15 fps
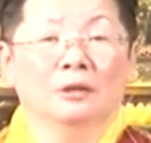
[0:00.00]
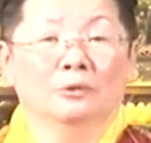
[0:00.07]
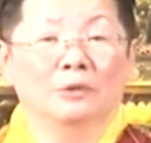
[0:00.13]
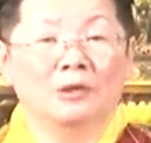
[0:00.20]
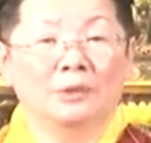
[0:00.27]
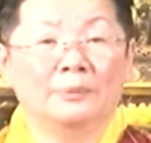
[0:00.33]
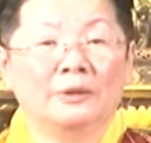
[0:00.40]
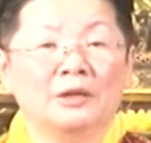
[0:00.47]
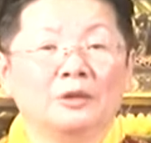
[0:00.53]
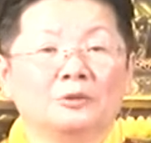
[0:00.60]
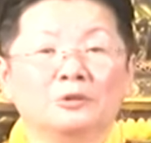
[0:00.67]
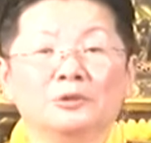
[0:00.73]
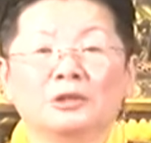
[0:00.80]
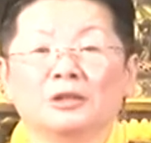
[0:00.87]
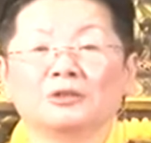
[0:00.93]
问你们要
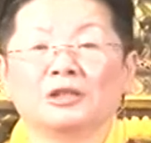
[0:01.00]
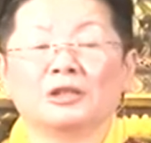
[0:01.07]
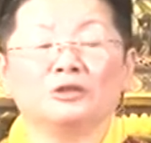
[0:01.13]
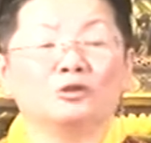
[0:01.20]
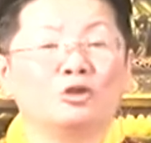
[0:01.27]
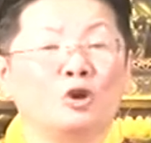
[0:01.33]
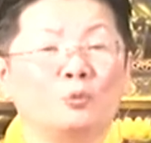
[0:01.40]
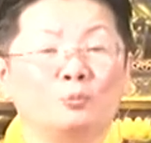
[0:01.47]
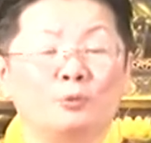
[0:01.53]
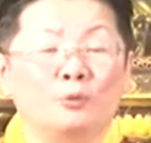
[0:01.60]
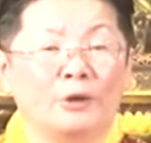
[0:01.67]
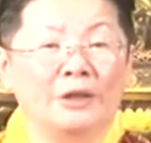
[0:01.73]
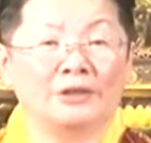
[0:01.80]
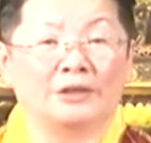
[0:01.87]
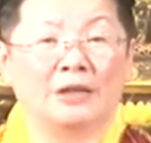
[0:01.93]
多少钱都不
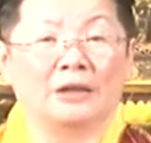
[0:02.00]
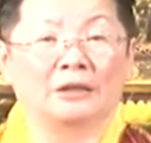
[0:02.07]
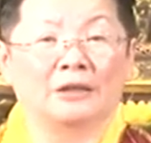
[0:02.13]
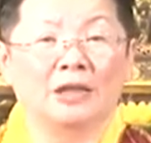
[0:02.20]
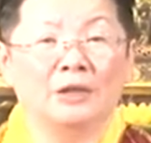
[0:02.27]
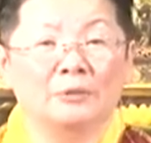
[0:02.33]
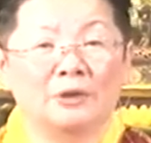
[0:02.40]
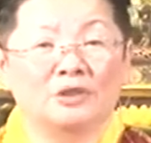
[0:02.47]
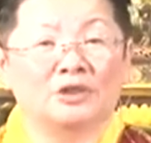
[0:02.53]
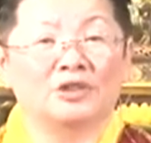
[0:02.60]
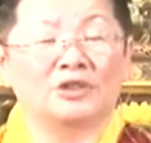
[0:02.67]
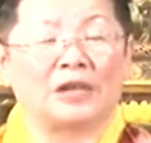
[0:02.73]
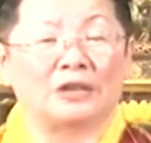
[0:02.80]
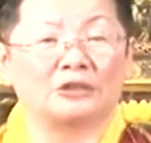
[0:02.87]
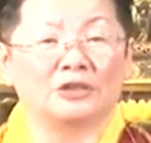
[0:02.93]
会讲，因为只
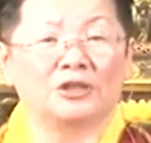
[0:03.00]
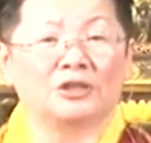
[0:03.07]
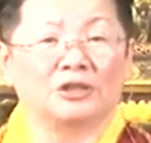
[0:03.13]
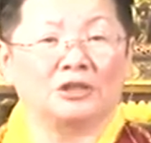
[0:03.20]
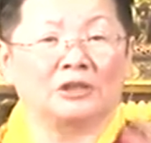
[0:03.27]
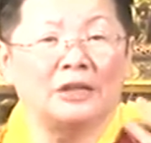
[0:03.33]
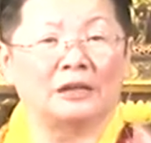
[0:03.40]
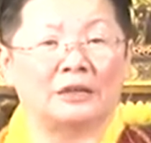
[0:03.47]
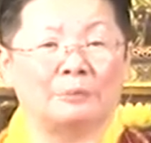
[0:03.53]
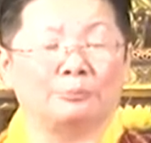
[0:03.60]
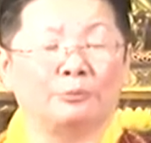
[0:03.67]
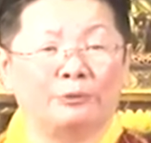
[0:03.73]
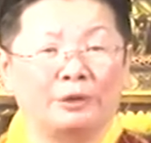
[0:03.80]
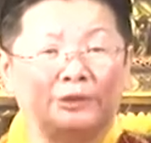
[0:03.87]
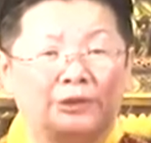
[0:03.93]
想自己，当然
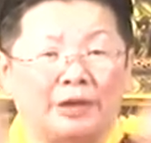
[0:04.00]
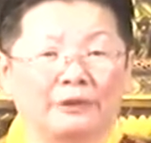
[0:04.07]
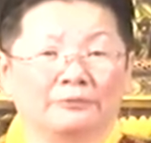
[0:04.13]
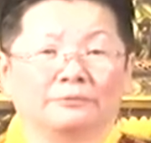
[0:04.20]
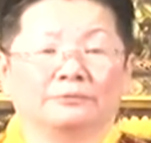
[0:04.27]
不会讲，